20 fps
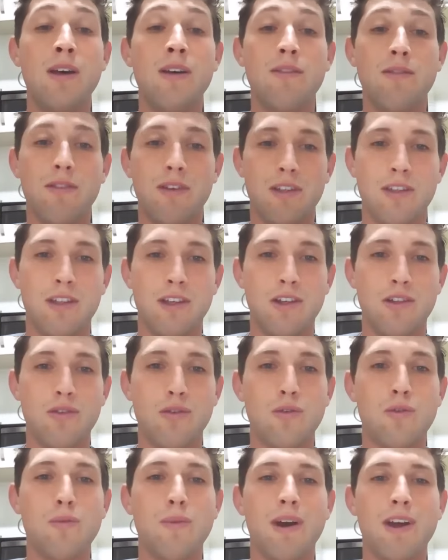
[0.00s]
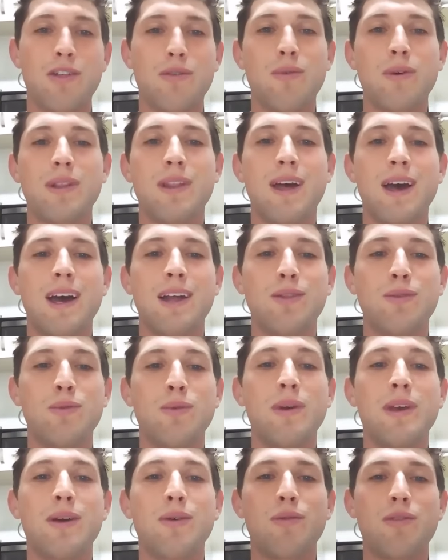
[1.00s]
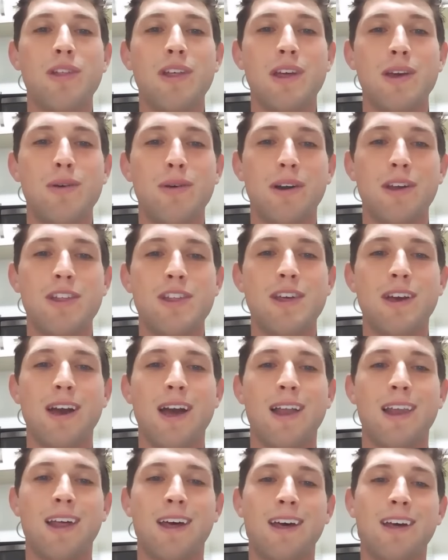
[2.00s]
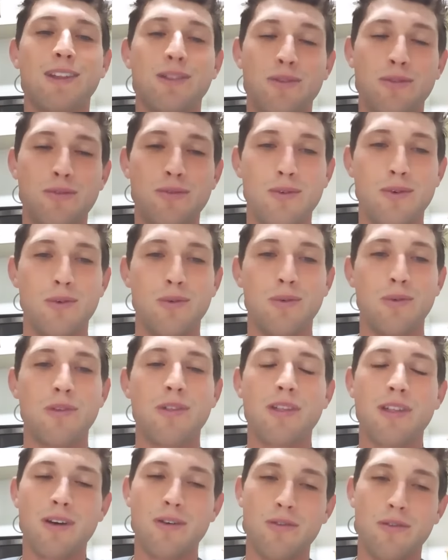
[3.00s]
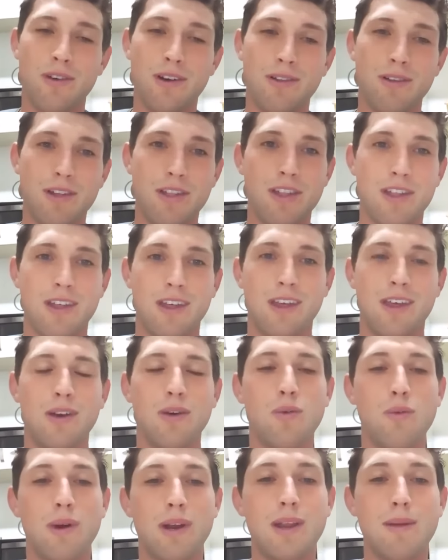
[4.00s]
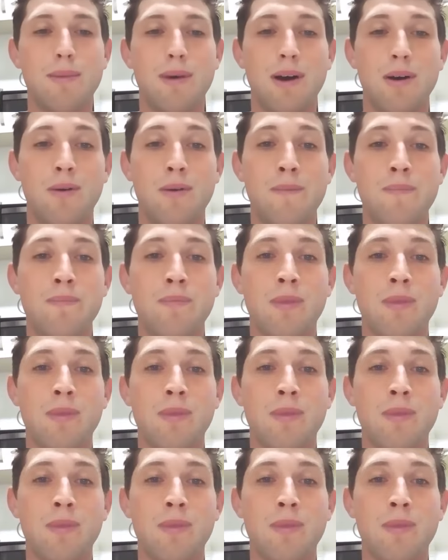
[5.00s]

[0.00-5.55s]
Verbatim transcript: Fez isso com mais cuidado e conseguiu retirá-la do fogo, salvando assim o animal.